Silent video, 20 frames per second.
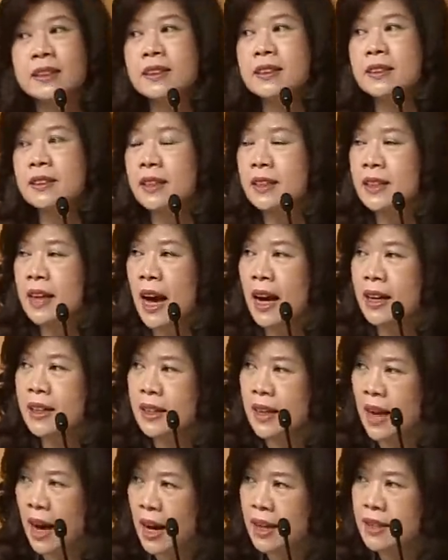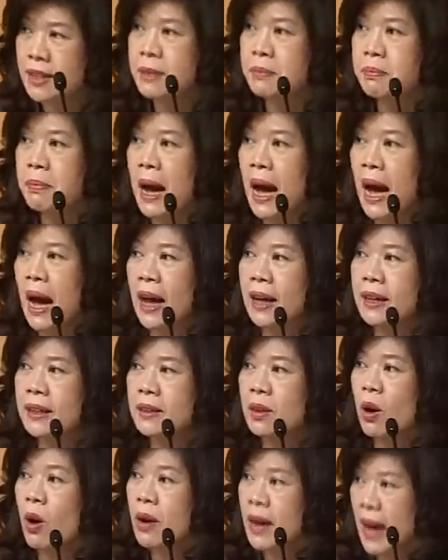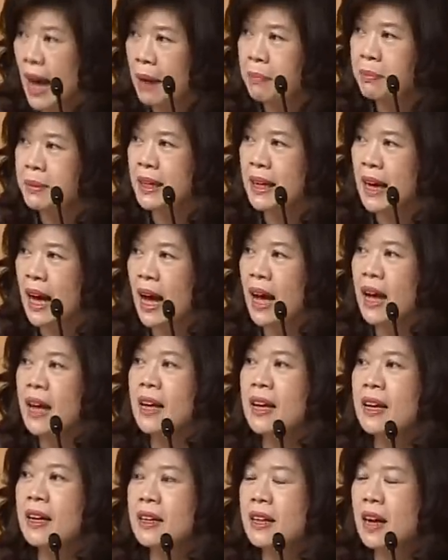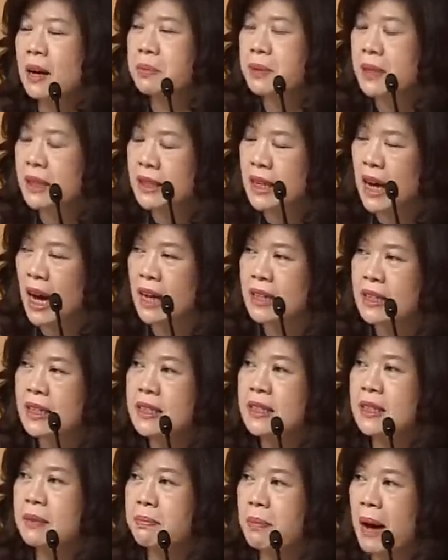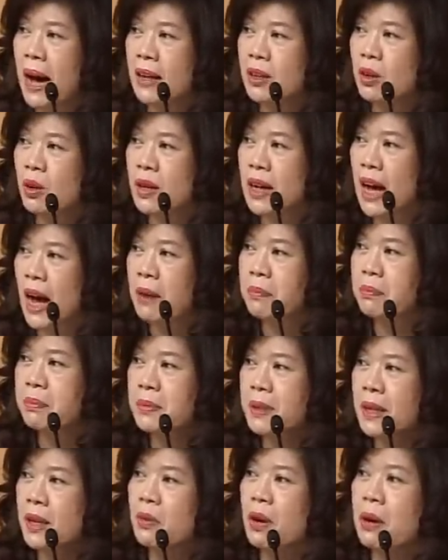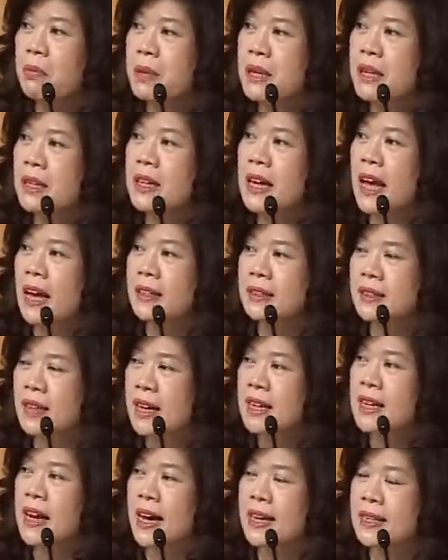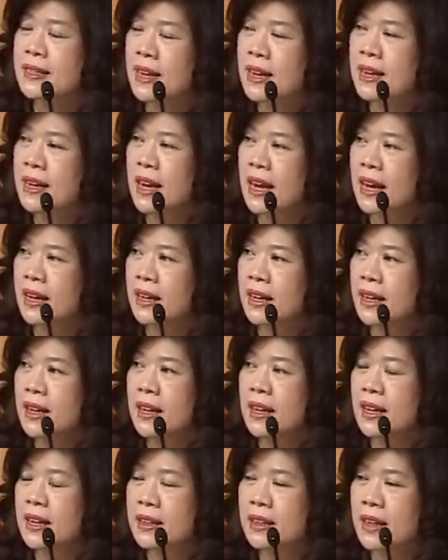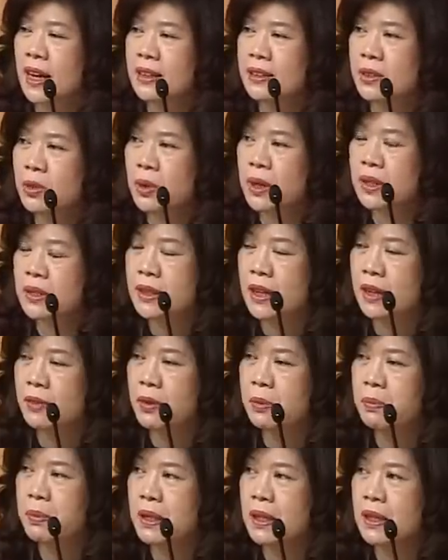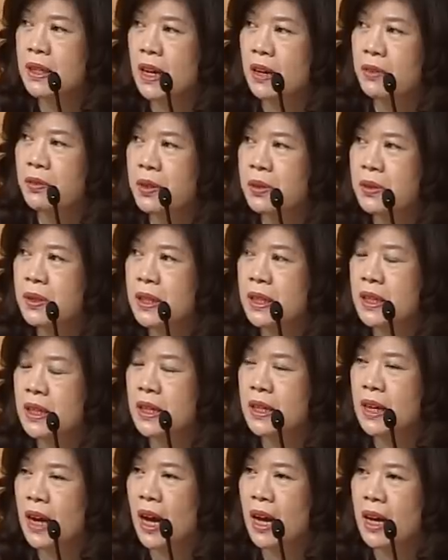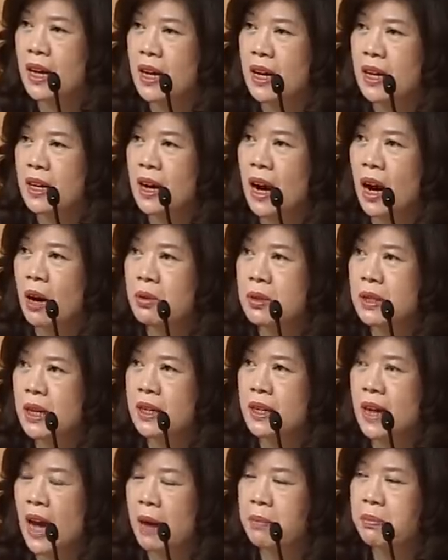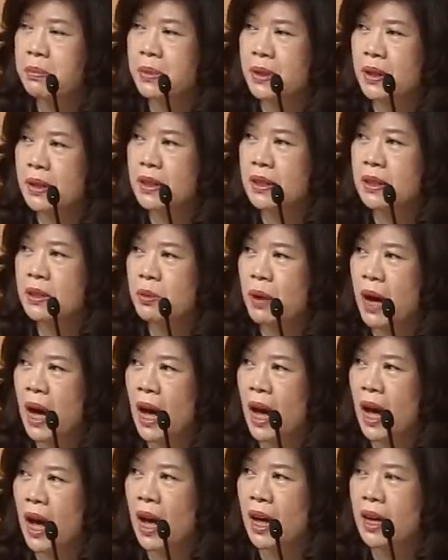คือสัญญาที่50บาททองคำนะคะกับสัญญาที่10บาททองคำเรียกว่ามีไซส์ใหญ่ไซส์เล็กแต่ตัว SET50 Index Future เนี่ยเราจะทำก็คือว่า